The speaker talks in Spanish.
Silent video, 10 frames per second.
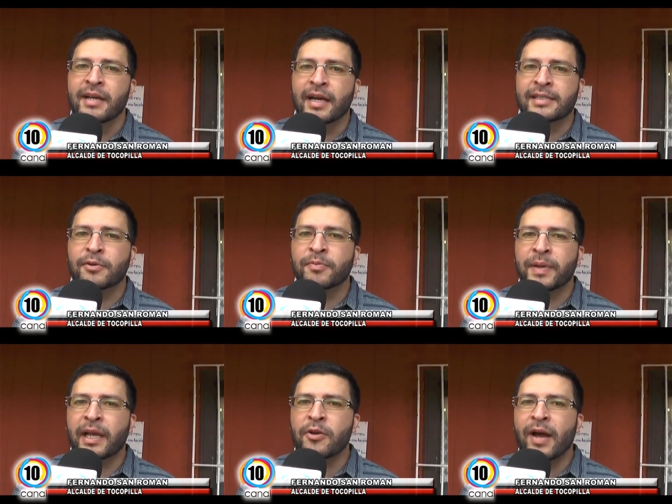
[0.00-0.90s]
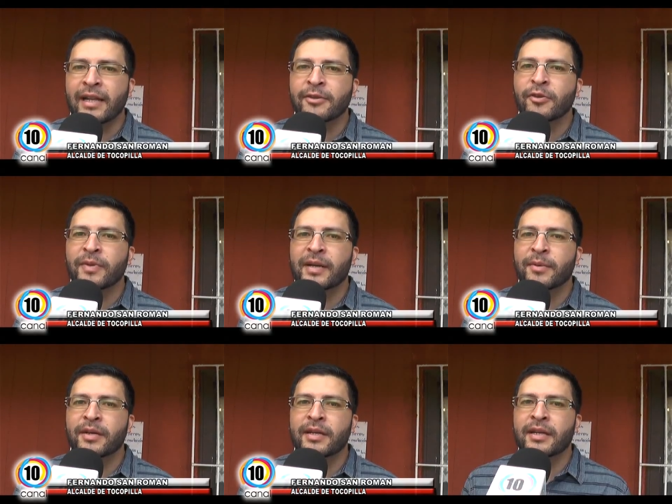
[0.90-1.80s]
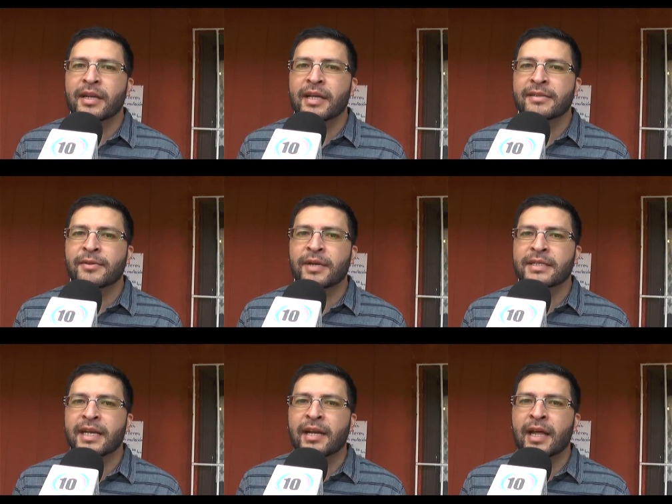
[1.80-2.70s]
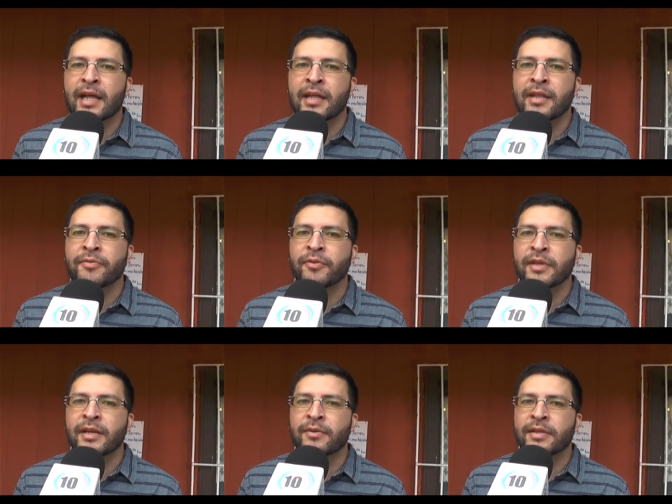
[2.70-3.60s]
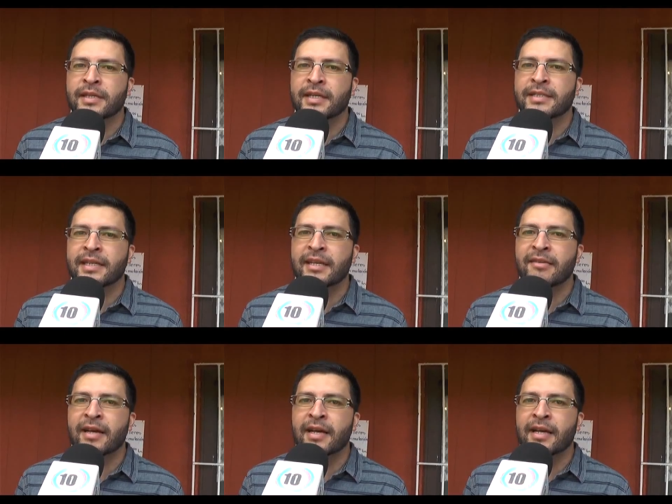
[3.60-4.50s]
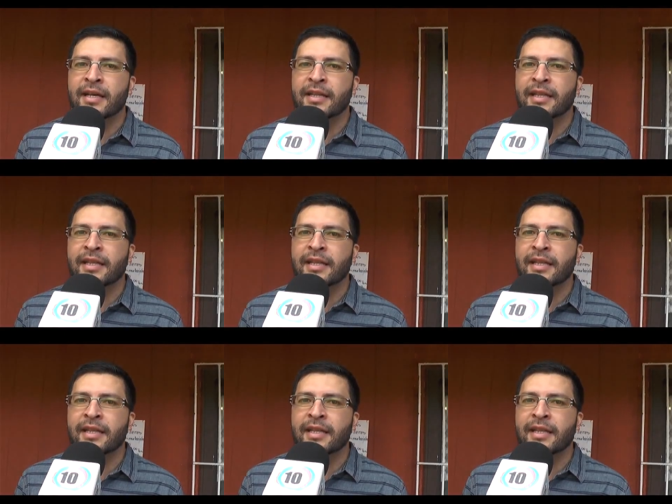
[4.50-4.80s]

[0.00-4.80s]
hacer un pequeño alto para poder eh, hacer una charla y difundir nuestra iniciativa,